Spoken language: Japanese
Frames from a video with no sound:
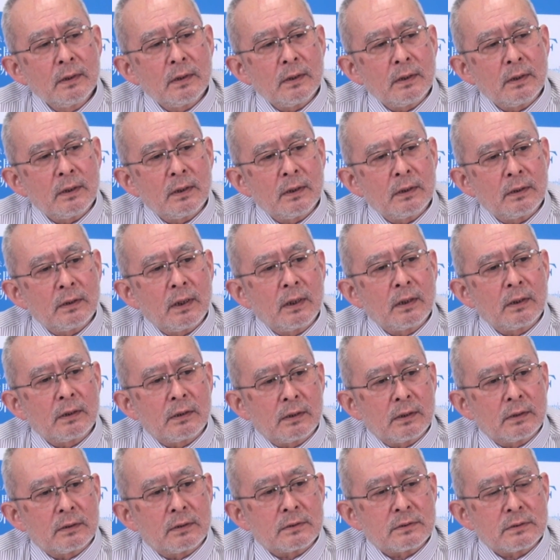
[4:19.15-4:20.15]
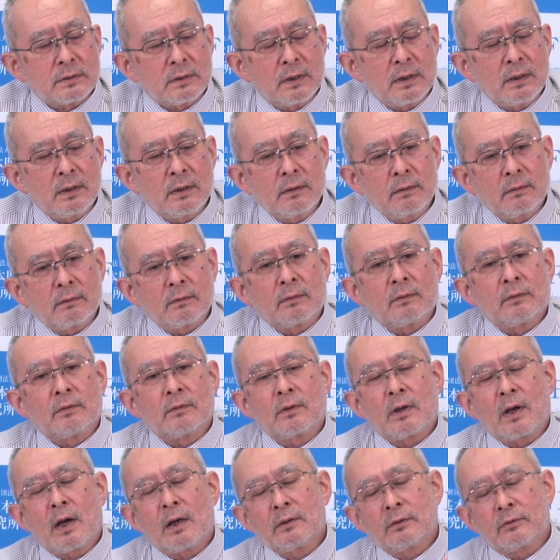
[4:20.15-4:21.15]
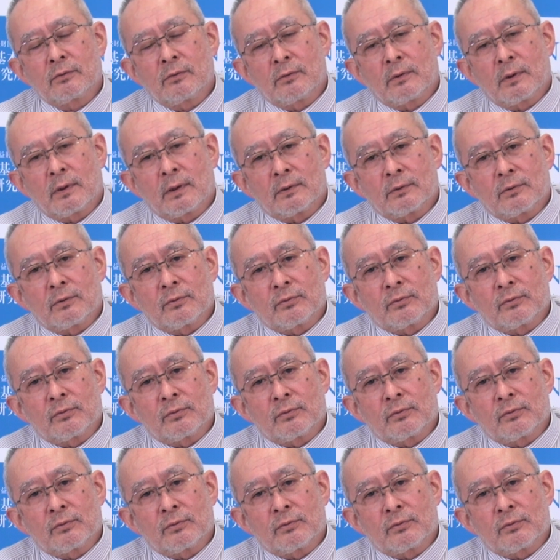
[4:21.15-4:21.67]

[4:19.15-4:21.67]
えー、電気がですね関東なんか